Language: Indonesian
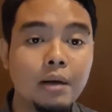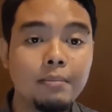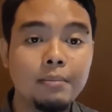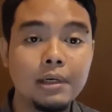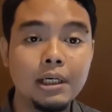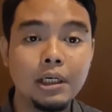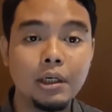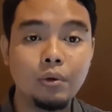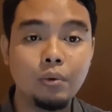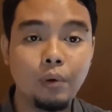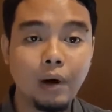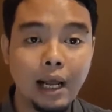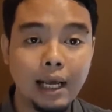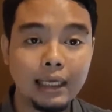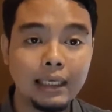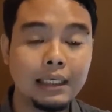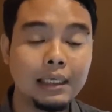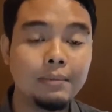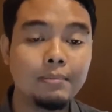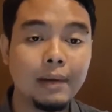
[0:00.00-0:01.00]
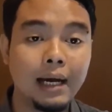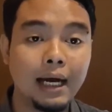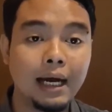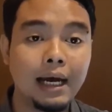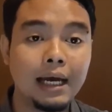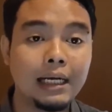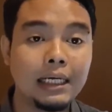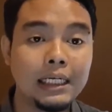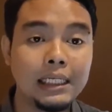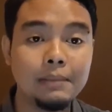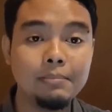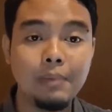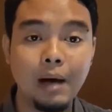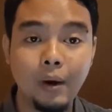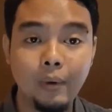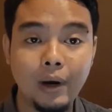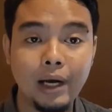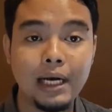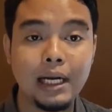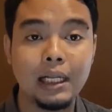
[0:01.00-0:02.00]
mengurangi bahkan di
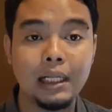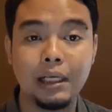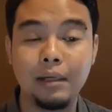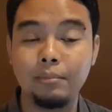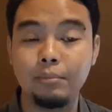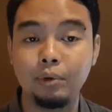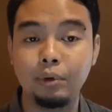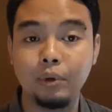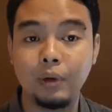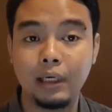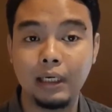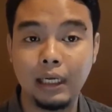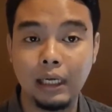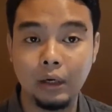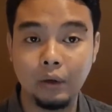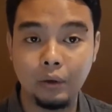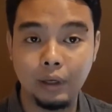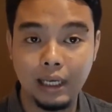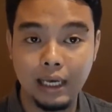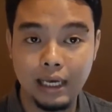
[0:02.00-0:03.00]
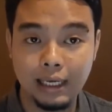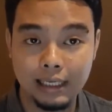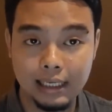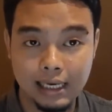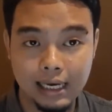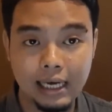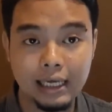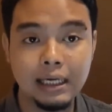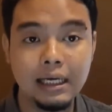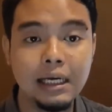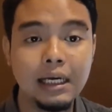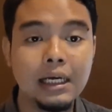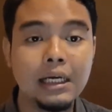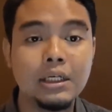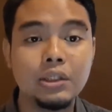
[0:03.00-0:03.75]
bawah dari kebutuhan kalori harian